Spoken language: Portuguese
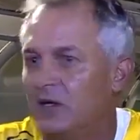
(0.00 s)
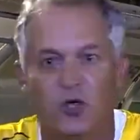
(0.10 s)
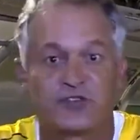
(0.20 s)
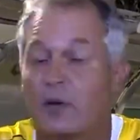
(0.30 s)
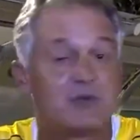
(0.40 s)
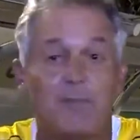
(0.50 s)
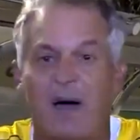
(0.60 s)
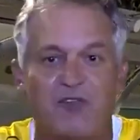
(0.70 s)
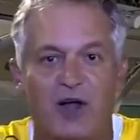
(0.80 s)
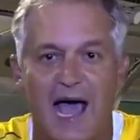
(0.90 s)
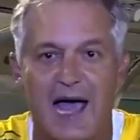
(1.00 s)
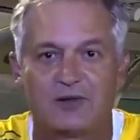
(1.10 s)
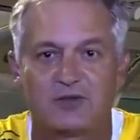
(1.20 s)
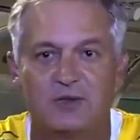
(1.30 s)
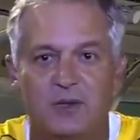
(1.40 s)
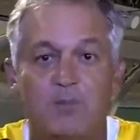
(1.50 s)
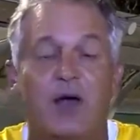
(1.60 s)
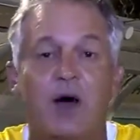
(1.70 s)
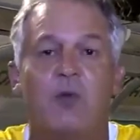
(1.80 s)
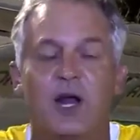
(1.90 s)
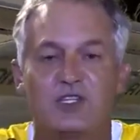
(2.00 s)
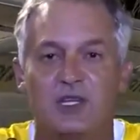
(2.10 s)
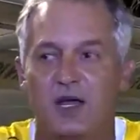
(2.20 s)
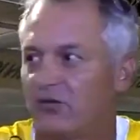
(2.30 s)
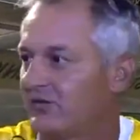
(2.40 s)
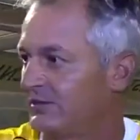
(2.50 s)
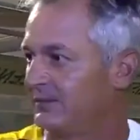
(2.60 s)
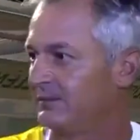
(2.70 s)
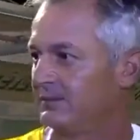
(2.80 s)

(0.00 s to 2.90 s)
Nós estamos apavorados, pelo amor de Deus.